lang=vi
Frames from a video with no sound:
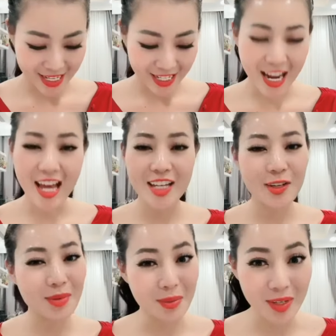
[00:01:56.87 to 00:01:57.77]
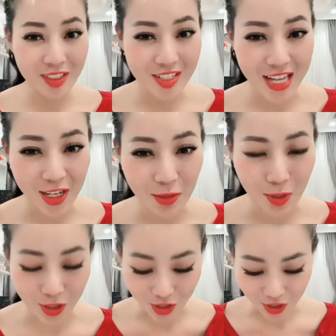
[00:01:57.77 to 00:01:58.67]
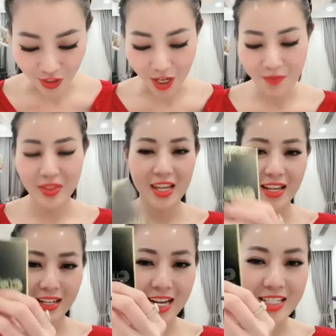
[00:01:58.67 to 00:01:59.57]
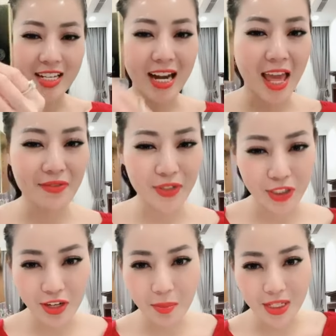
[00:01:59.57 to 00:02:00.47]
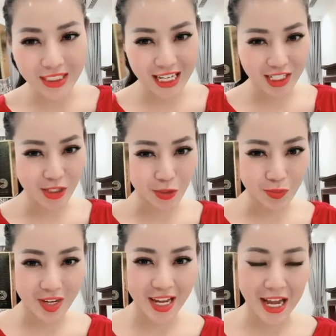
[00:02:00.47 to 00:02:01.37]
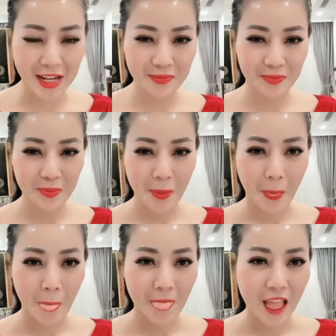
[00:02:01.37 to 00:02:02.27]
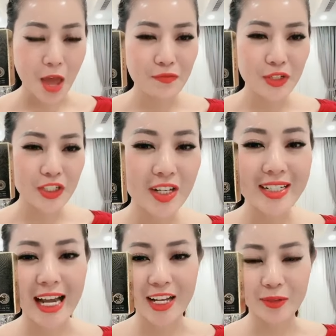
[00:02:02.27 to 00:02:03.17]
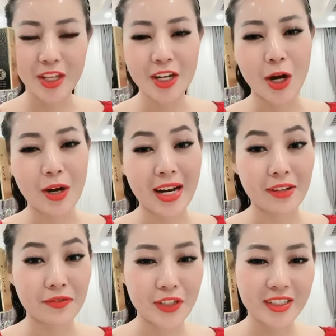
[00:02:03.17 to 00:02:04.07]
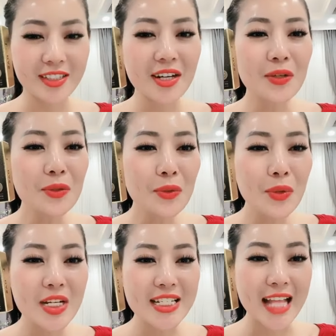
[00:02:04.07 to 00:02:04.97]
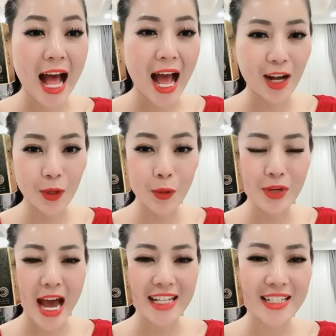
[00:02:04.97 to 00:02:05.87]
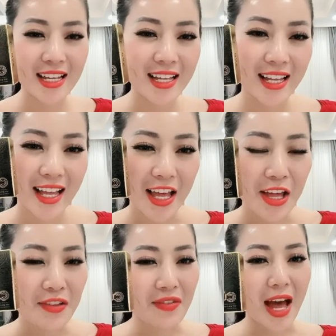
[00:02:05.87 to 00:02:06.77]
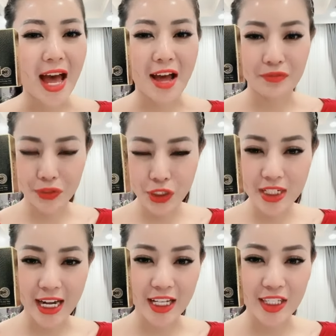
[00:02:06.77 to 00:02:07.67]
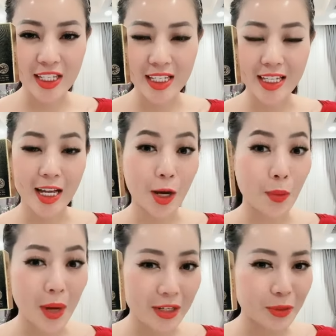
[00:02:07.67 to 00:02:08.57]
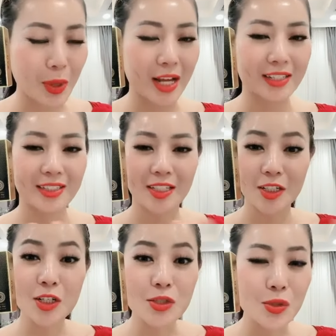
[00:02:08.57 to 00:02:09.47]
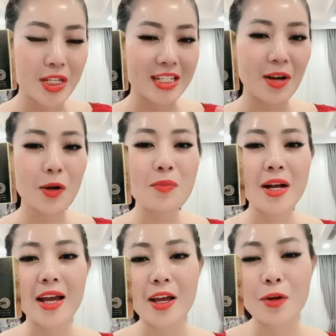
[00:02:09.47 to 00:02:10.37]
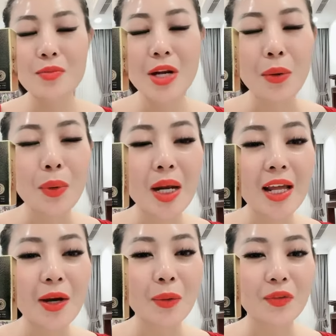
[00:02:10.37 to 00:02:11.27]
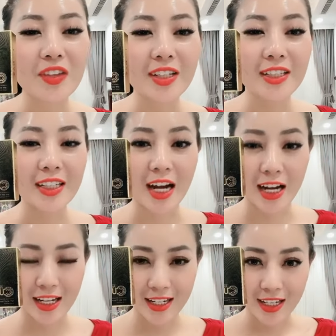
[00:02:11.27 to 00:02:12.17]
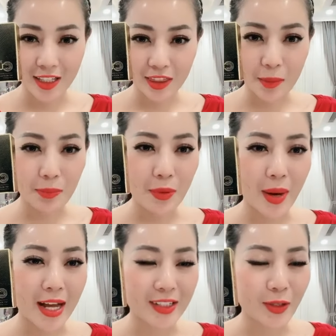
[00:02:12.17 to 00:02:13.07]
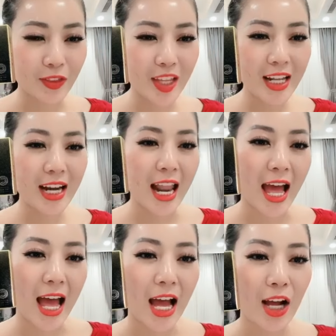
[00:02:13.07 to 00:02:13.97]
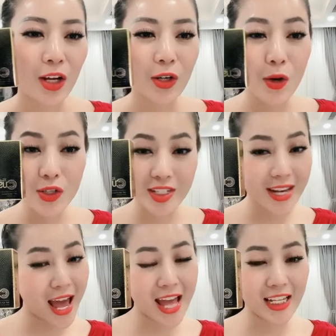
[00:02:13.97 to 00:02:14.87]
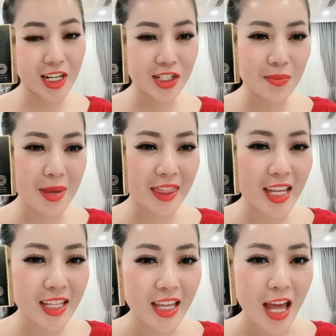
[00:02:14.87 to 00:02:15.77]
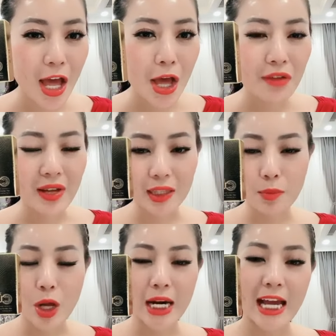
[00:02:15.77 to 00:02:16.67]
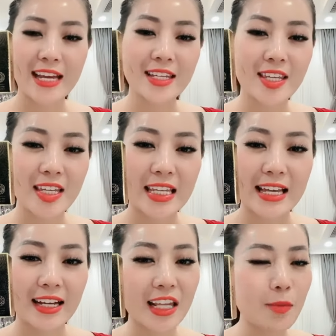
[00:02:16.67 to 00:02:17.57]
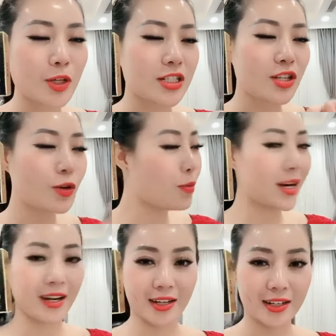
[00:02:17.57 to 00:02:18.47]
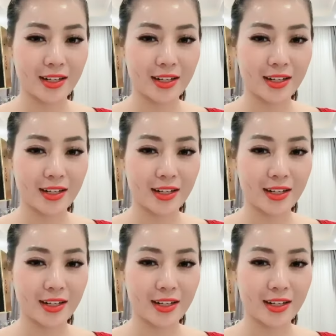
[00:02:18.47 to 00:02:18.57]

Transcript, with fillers: đây không là mất thời gian của mọi người nữa đây chính là em phần nước mà hương đang sử dụng đây ạ à. em phần này có tên gọi là phần nước nuôi da lodat và phần nước này thì à, hoàn toàn được chuyển giao công nghệ cũng như là nguyên liệu từ à, tập đoàn có tên là Cosnai Cosmetic và tập đoàn này thì à, khi một người search Google